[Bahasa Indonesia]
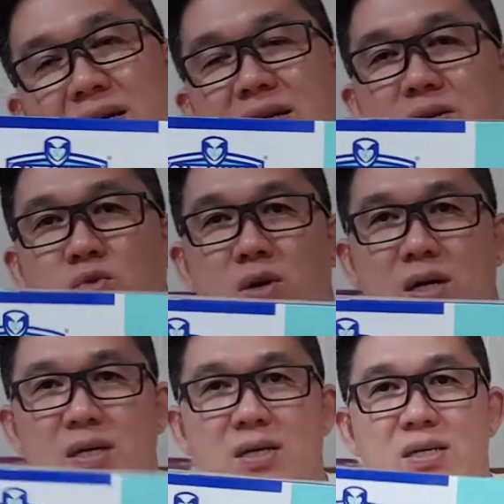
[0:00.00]
ada
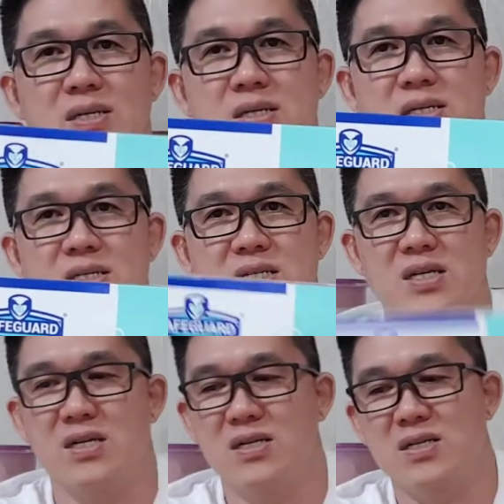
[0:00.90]
dua
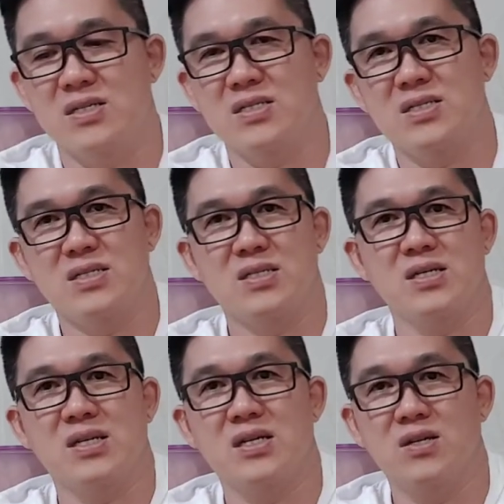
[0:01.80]
single
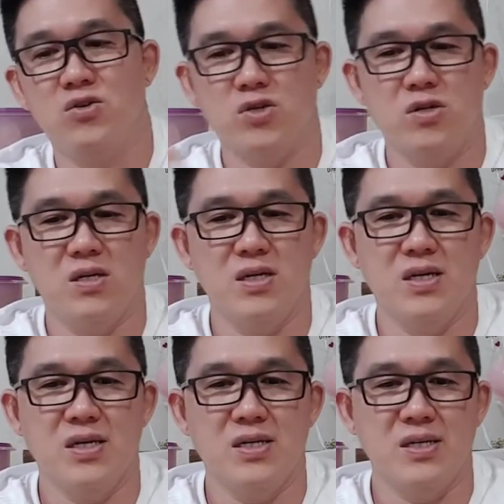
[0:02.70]
single use only
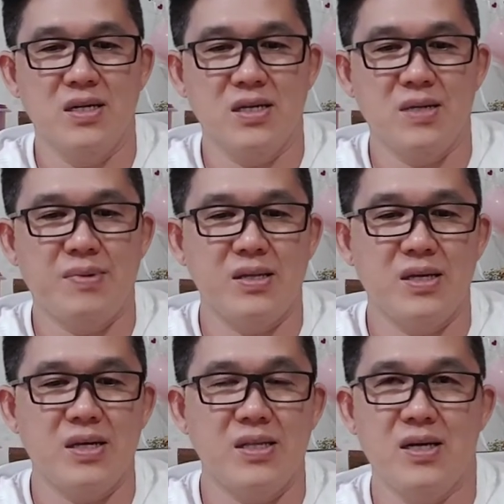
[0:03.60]
ya. Jadi kita
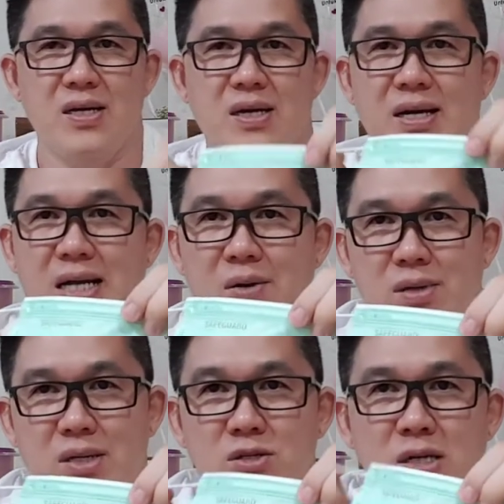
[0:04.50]
perhatikan ya, yang ada
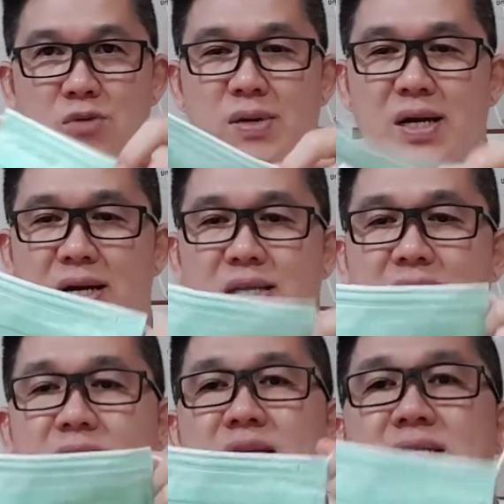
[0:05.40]
kawatnya itu selalu bagian
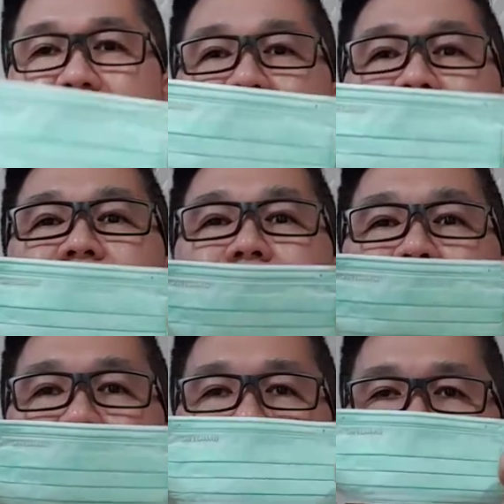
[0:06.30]
atas.
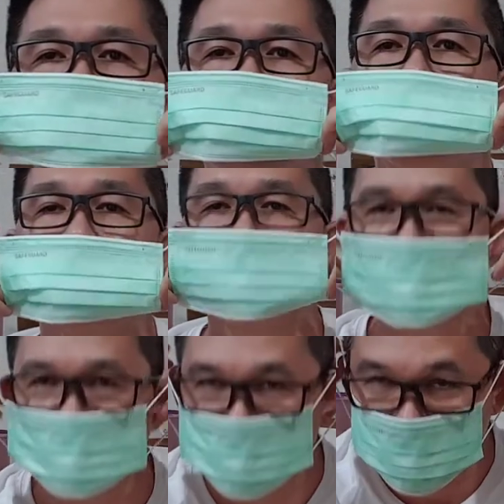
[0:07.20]
Kita
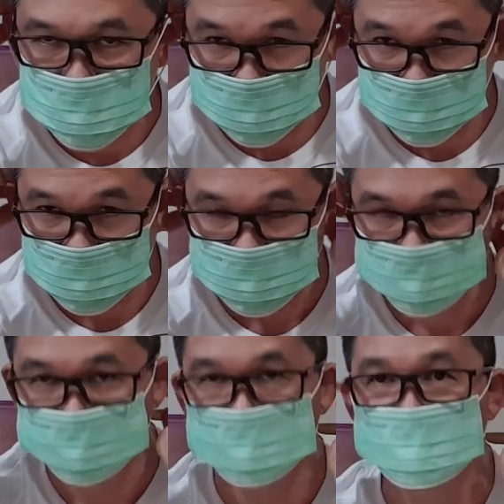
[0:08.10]
masukin mulut kita,